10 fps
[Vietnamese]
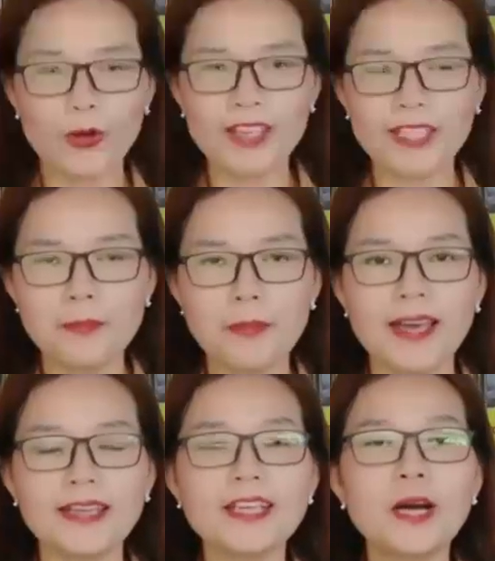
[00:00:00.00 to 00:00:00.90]
Quý vị thân
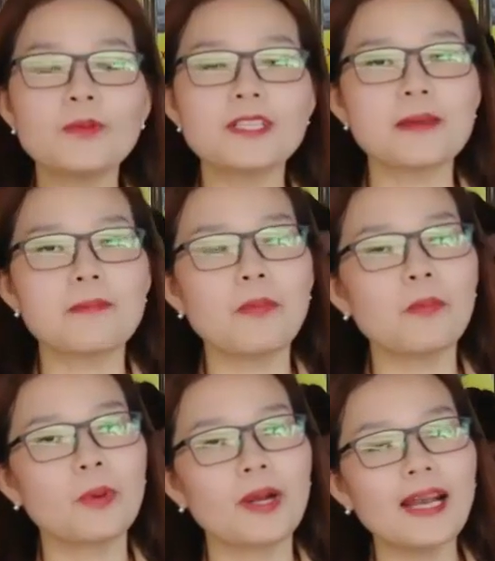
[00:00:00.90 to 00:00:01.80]
mến, không chỉ
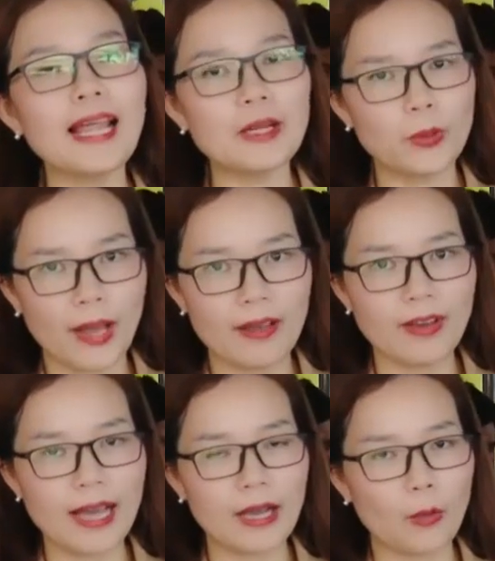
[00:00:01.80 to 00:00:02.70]
mong muốn lan tỏa
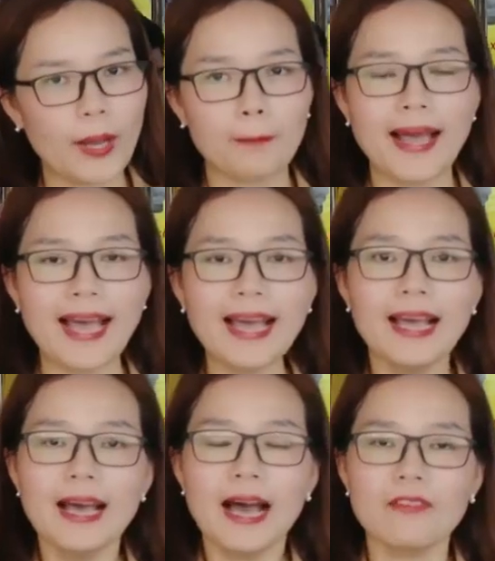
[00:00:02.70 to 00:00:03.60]
và quảng bá
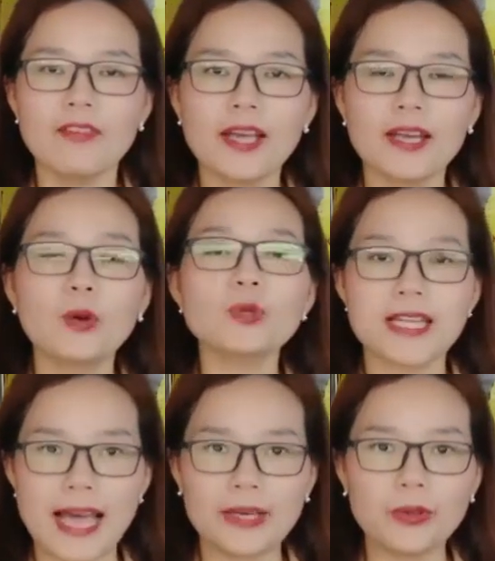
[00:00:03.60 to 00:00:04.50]
về nông
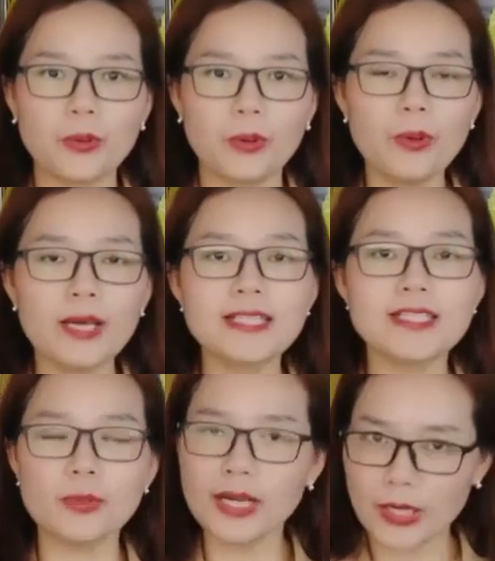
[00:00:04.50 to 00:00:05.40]
sản của
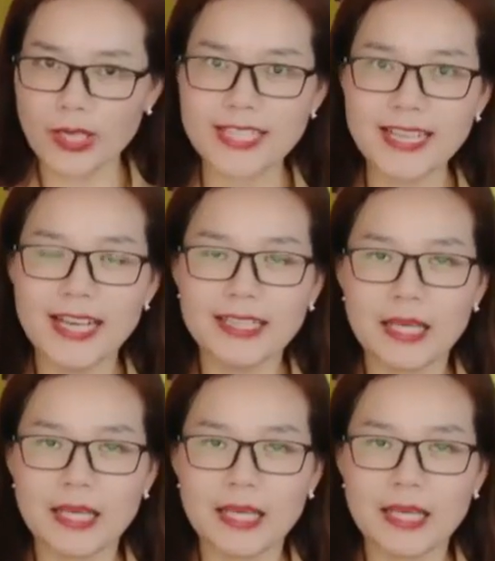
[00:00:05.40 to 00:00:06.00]
huyện Châu Đức nói riêng,